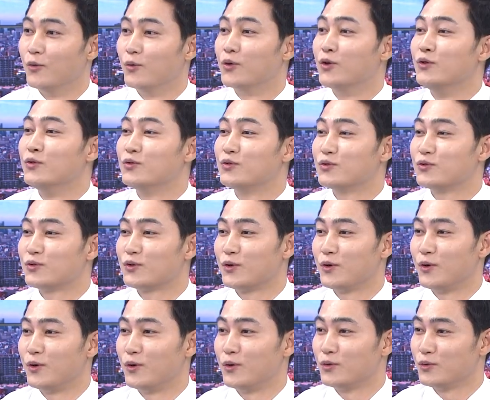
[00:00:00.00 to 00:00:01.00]
우리
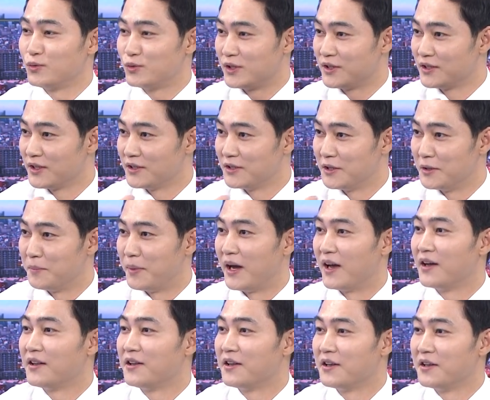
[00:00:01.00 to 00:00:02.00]
눈으로 투자자들이
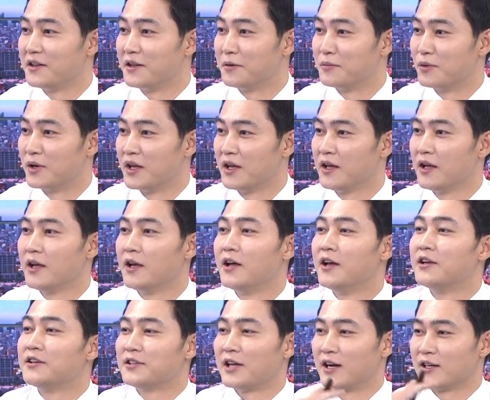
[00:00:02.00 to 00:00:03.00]
봐야 되기 때문에
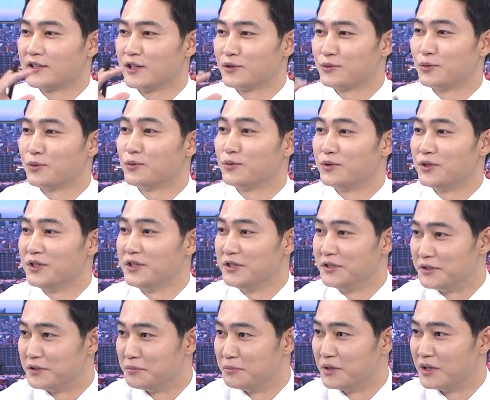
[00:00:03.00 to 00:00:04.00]
그렇죠. 상장 조건이
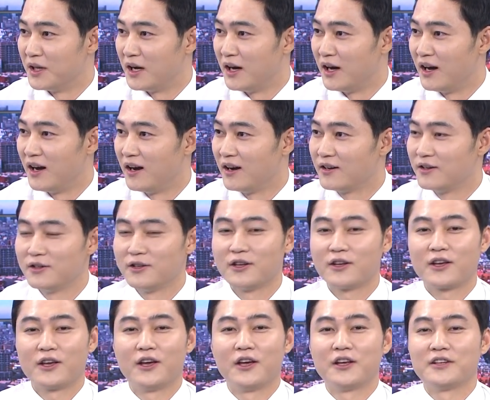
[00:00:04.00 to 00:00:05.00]
있습니다. 어허.
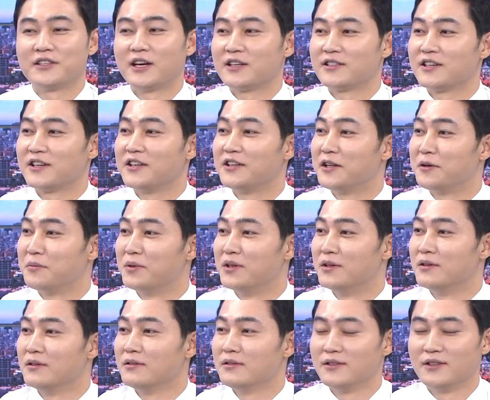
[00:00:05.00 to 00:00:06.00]
그렇게 상장이
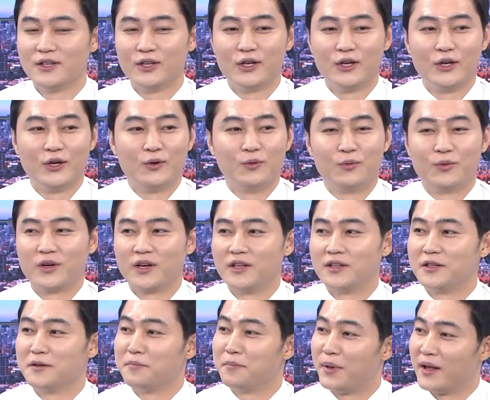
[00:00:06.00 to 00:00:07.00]
되면은 예. 우리가
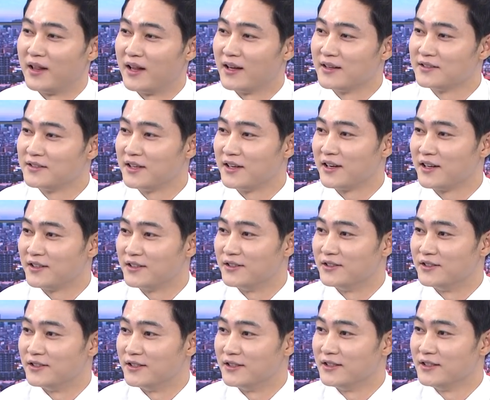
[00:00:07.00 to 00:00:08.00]
했던
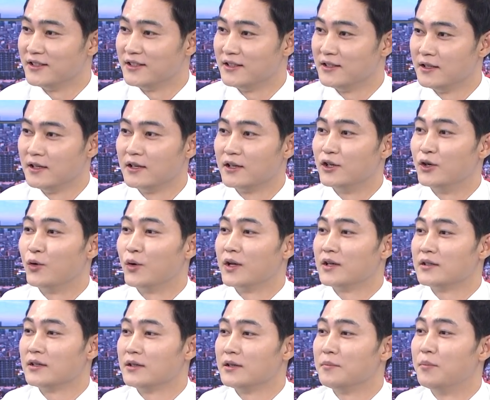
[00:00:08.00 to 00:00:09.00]
배당세라든지 예. 그
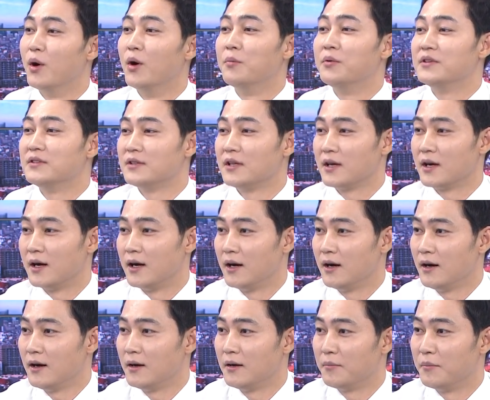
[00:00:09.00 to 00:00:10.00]
회사는 법인세가
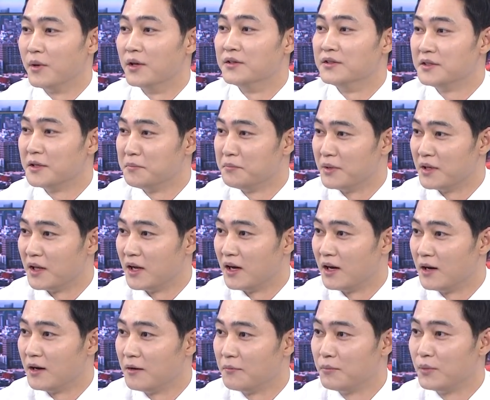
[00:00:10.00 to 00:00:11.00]
면세입니다.
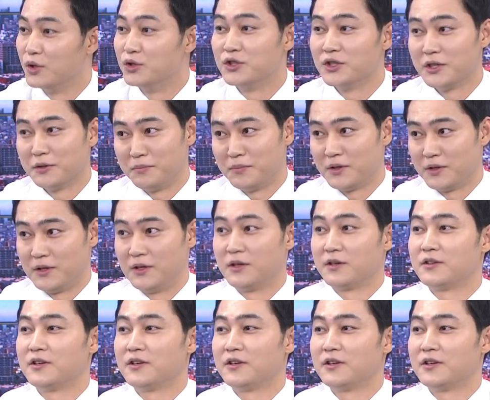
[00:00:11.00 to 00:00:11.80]
아, 그래요? 면제됩니다. 예.